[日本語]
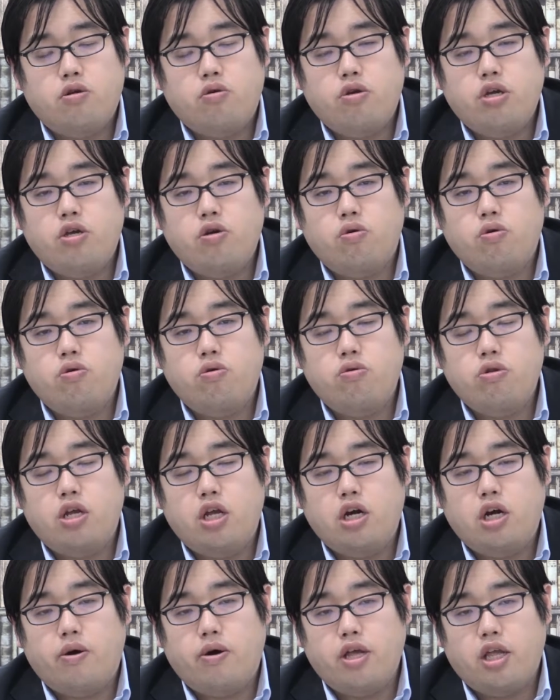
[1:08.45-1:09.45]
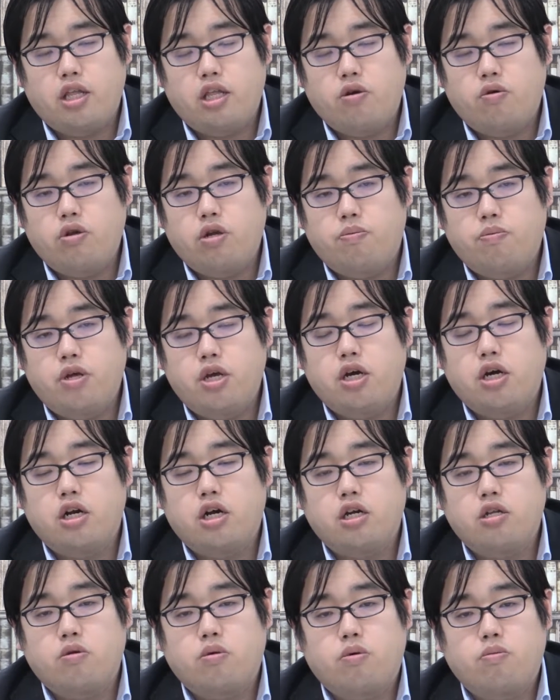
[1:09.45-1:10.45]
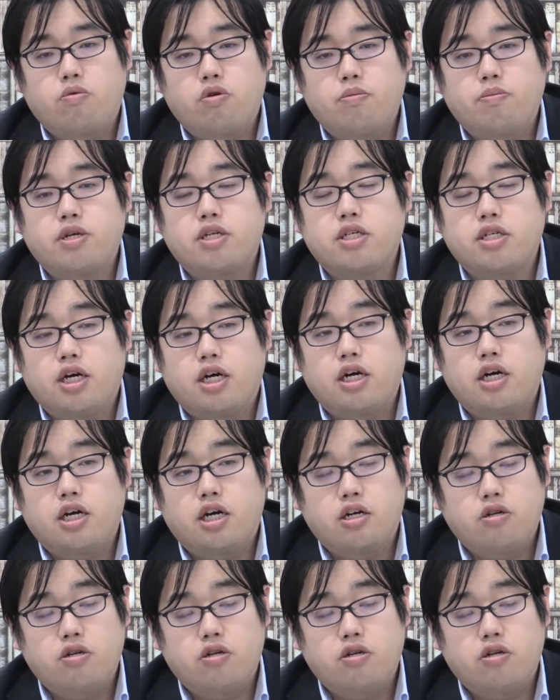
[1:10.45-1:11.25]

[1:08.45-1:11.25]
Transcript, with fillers: 特に評論なんかはやっておいてもいいかなとは思いますが